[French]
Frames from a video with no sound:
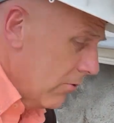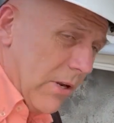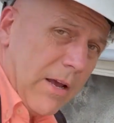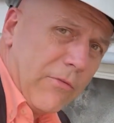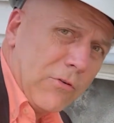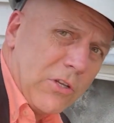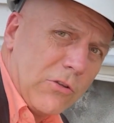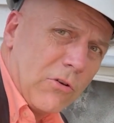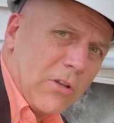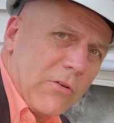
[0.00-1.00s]
on, enfonce le
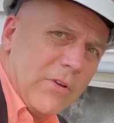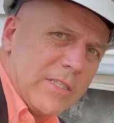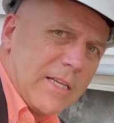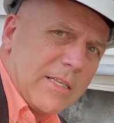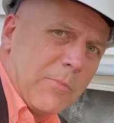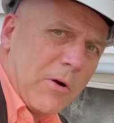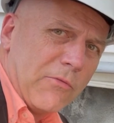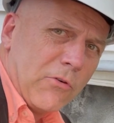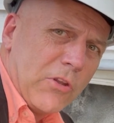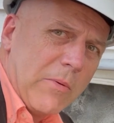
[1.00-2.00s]
tournevis assez
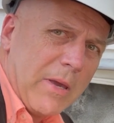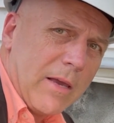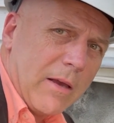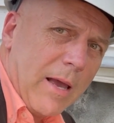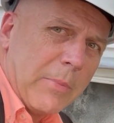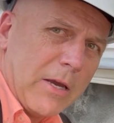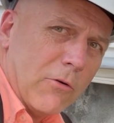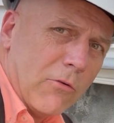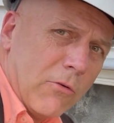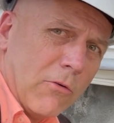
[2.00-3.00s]
profondément. Après,
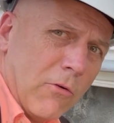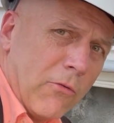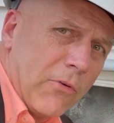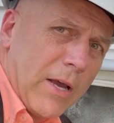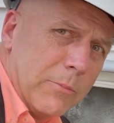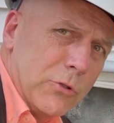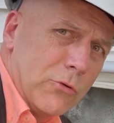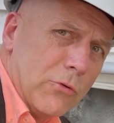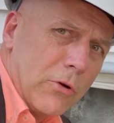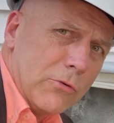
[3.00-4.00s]
on, frappe du,
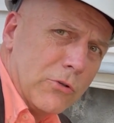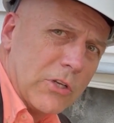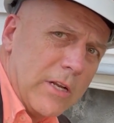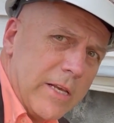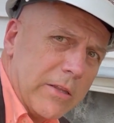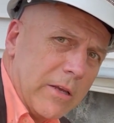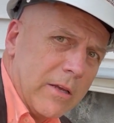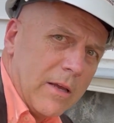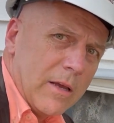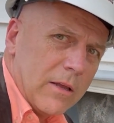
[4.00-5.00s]
solide.
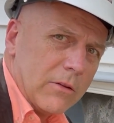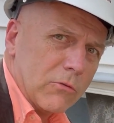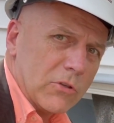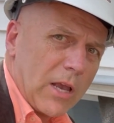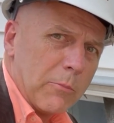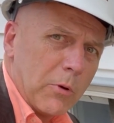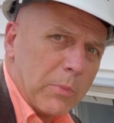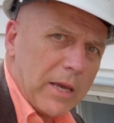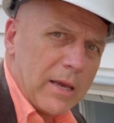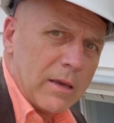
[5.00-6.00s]
Donc, c'est à peu
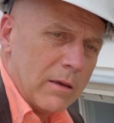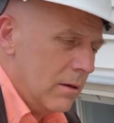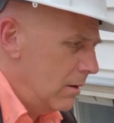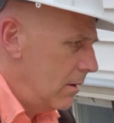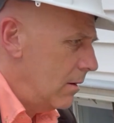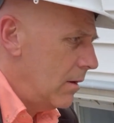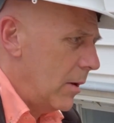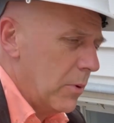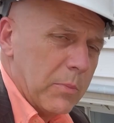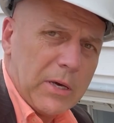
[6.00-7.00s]
près à
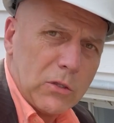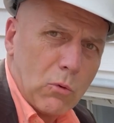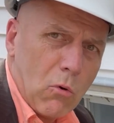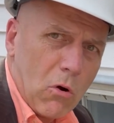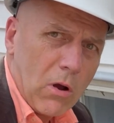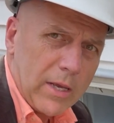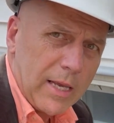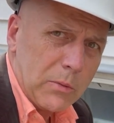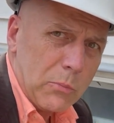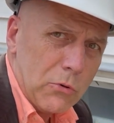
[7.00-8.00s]
peu près 3 à
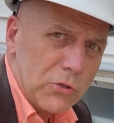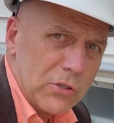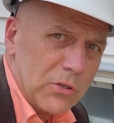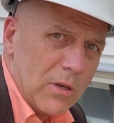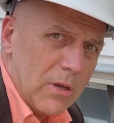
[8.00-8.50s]
4 pouces